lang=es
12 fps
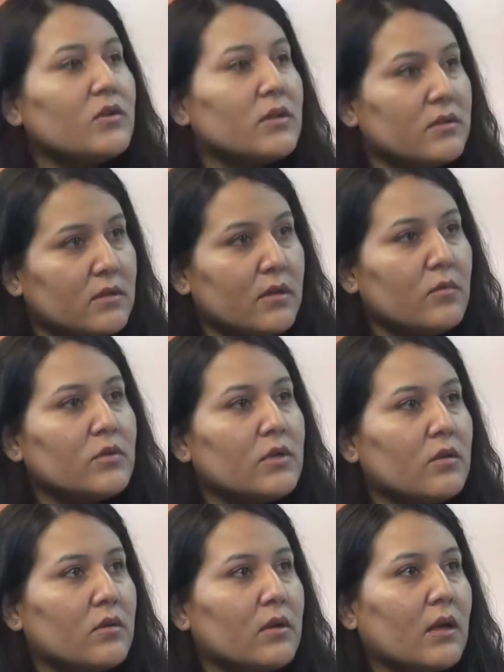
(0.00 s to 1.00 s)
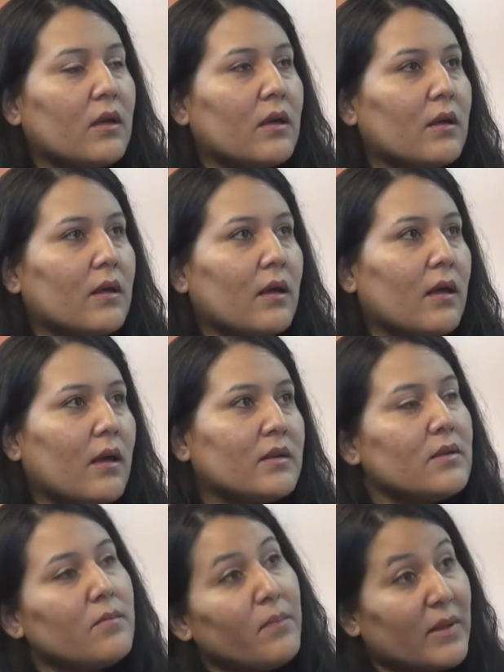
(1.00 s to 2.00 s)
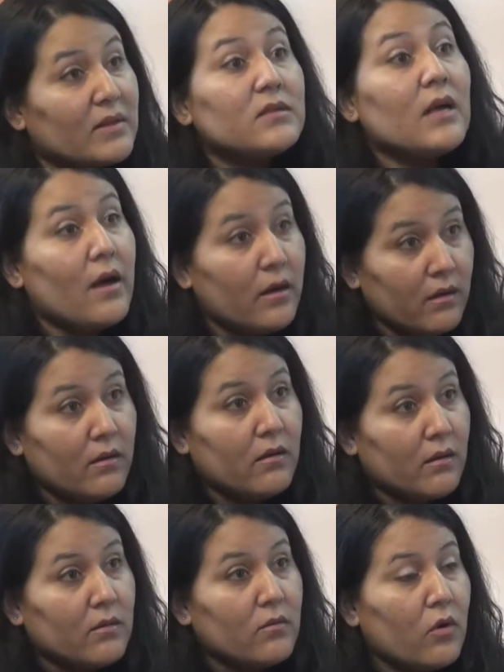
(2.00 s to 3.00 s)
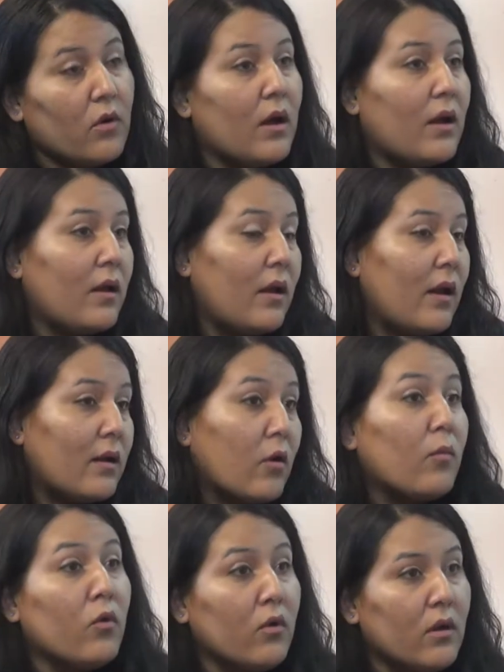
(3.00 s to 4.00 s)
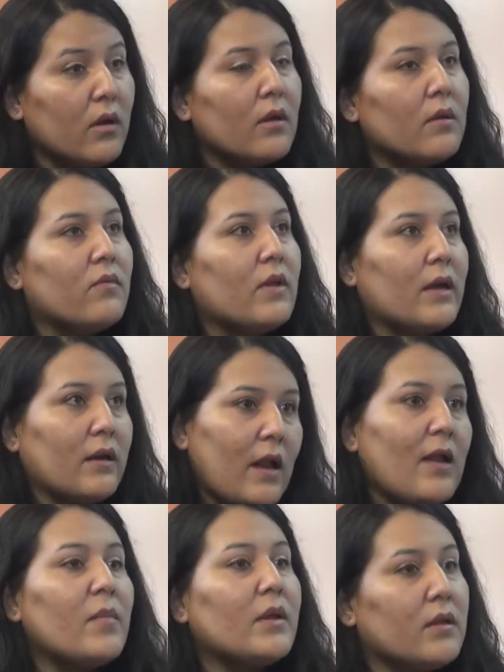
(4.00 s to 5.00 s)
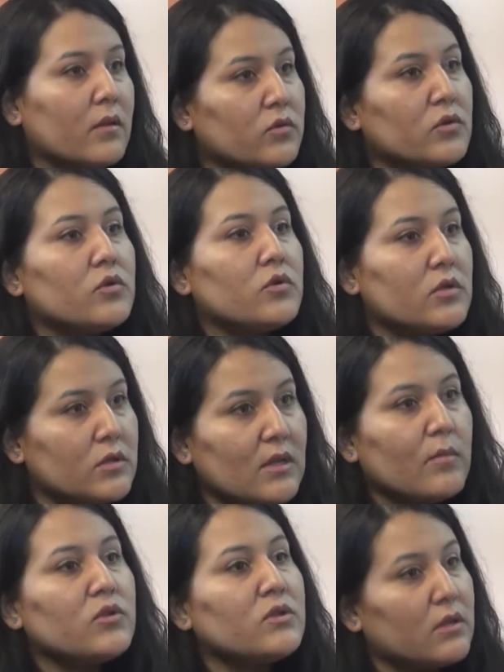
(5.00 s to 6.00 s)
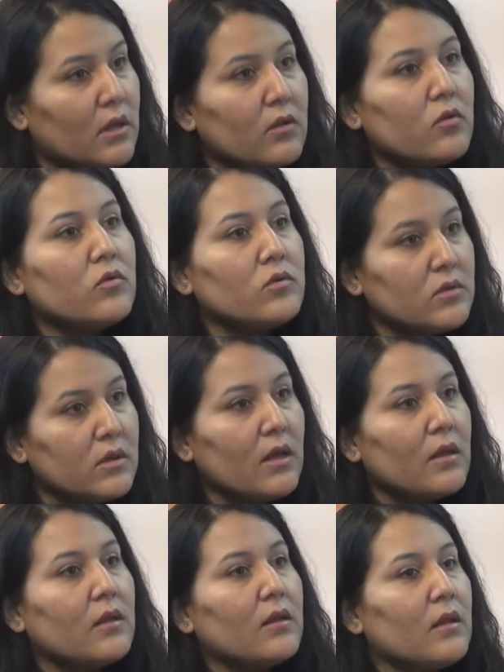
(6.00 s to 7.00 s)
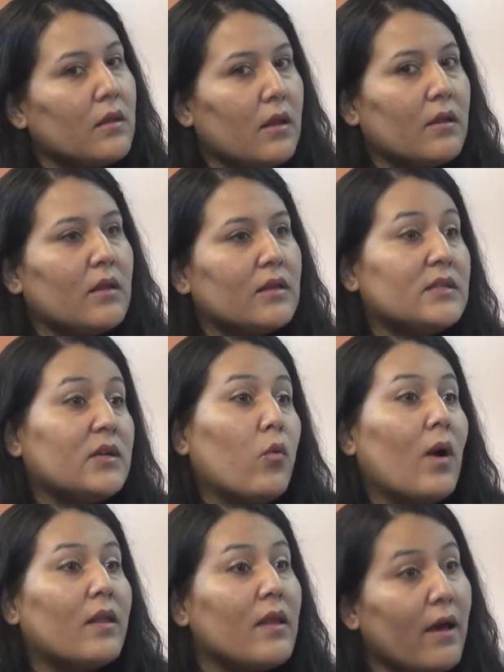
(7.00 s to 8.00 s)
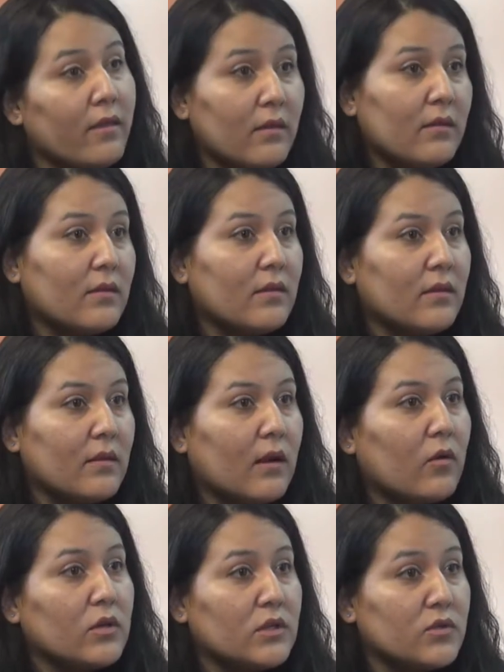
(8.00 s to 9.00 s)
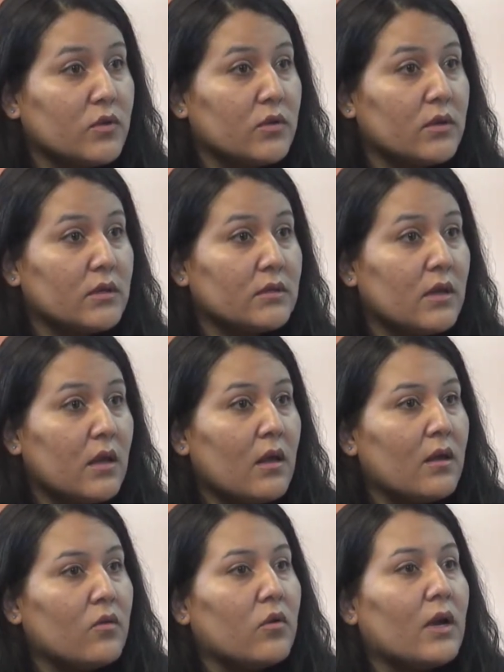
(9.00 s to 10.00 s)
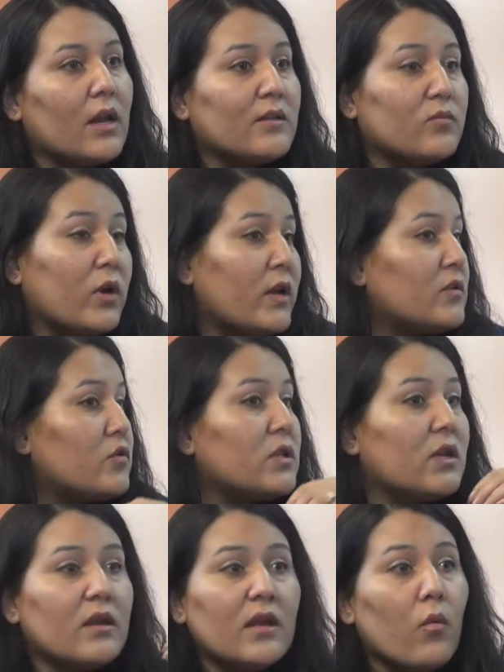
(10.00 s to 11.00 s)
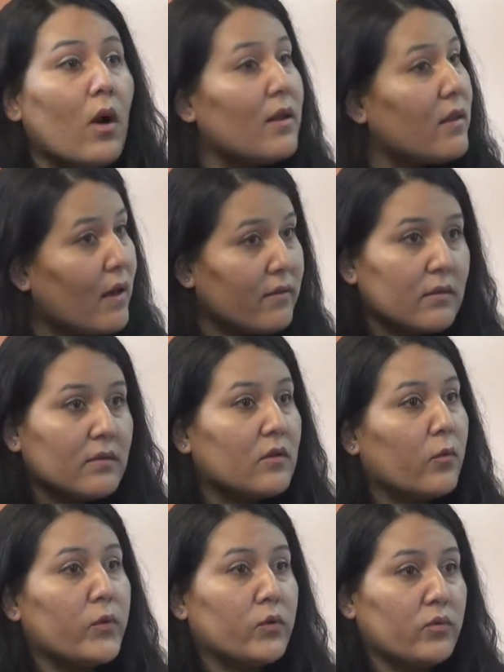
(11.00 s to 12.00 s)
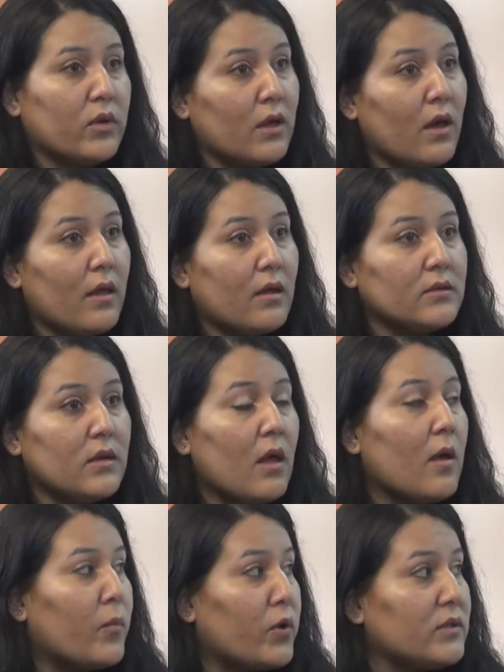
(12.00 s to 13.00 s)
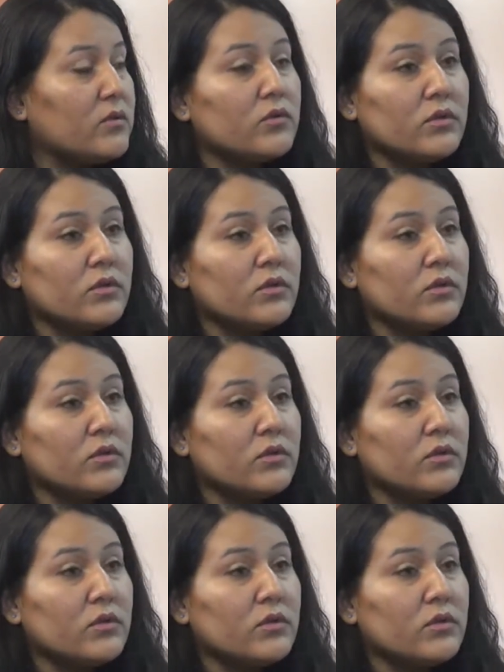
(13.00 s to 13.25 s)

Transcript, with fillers: y extremos que, que, hacen pensar ¿no? al, común de que realmente nosotros estamos tratándonos en, en desigualdad de condiciones, ¿no? que las mujeres no tienen igualdad de oportunidades por estos